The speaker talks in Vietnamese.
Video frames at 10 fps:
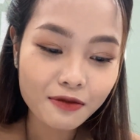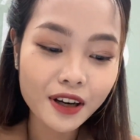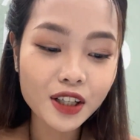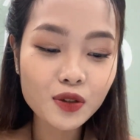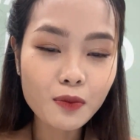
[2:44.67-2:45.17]

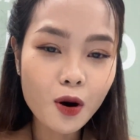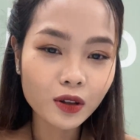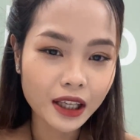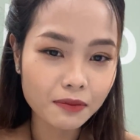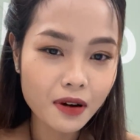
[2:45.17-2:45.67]
Với Trung
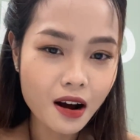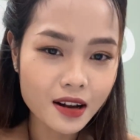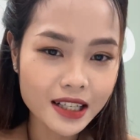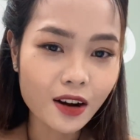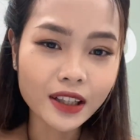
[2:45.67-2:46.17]
Bộ thì
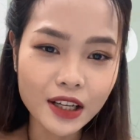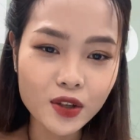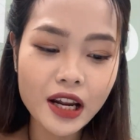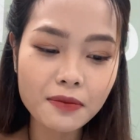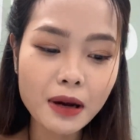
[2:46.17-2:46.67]
mưa sẽ có thể
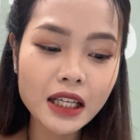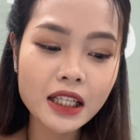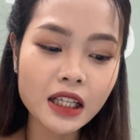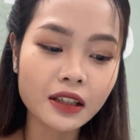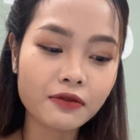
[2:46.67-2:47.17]
xuất hiện bất
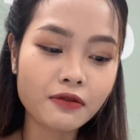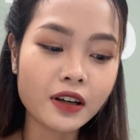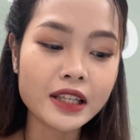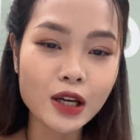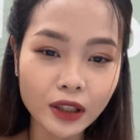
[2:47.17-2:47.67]
chợt
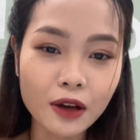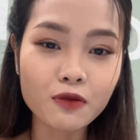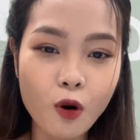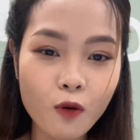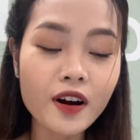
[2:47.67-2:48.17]
ở nhiều thành
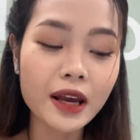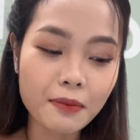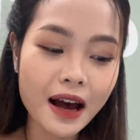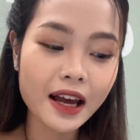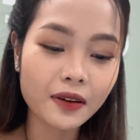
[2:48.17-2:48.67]
phố vào ngày
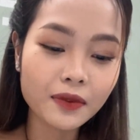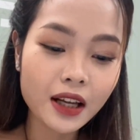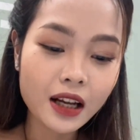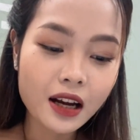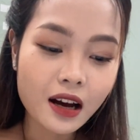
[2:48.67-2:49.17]
mai ạ.
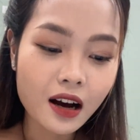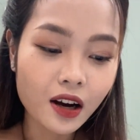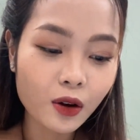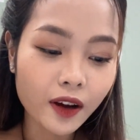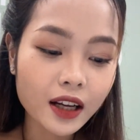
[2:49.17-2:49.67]

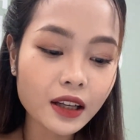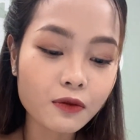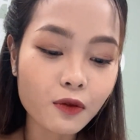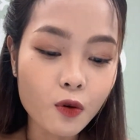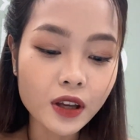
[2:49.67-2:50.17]
À, đối với các
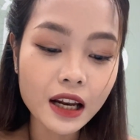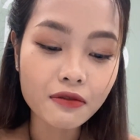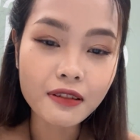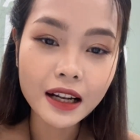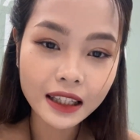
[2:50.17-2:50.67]
thành phố như
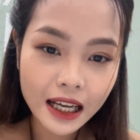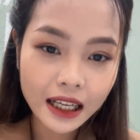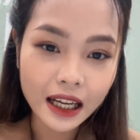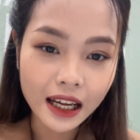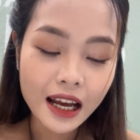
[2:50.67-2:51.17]
là Phan
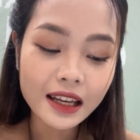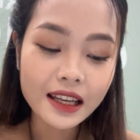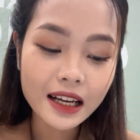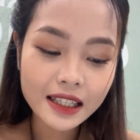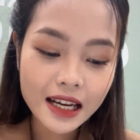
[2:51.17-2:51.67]
Thiết này,
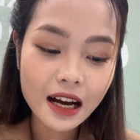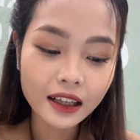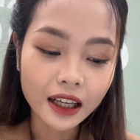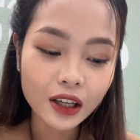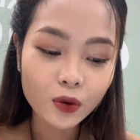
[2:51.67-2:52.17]
Nha
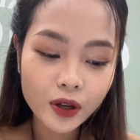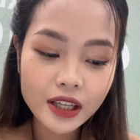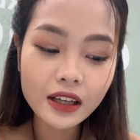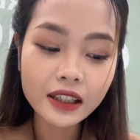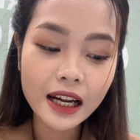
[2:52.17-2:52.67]
Trang này, Quy
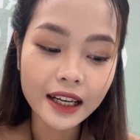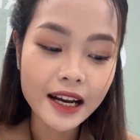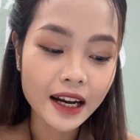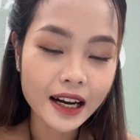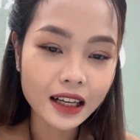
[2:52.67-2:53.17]
Nhơn hay là
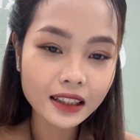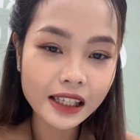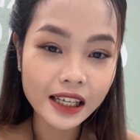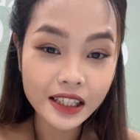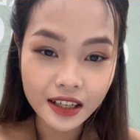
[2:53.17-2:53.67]
Đà Nẵng
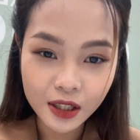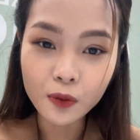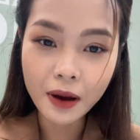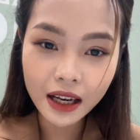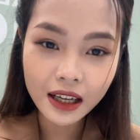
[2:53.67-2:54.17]
thì trời
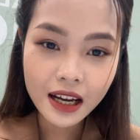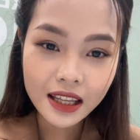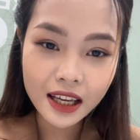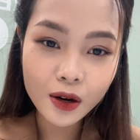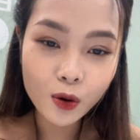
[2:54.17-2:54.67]
dịu mát,
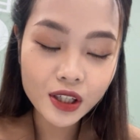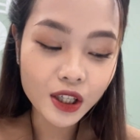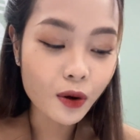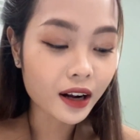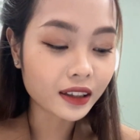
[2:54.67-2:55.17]
nhiệt độ
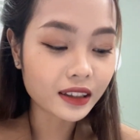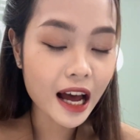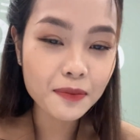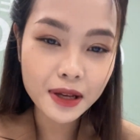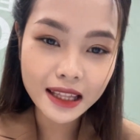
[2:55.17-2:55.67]
chỉ khoảng từ
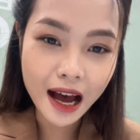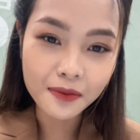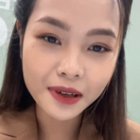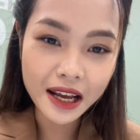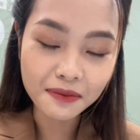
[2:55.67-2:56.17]

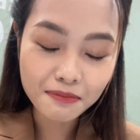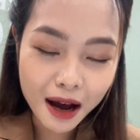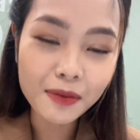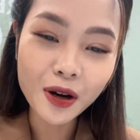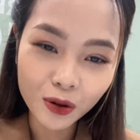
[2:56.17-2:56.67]
28 đến
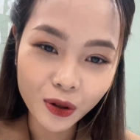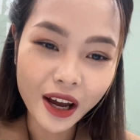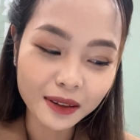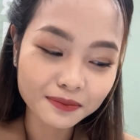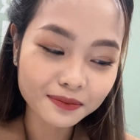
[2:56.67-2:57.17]
30 độ
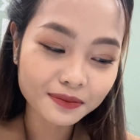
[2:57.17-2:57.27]
thôi ạ.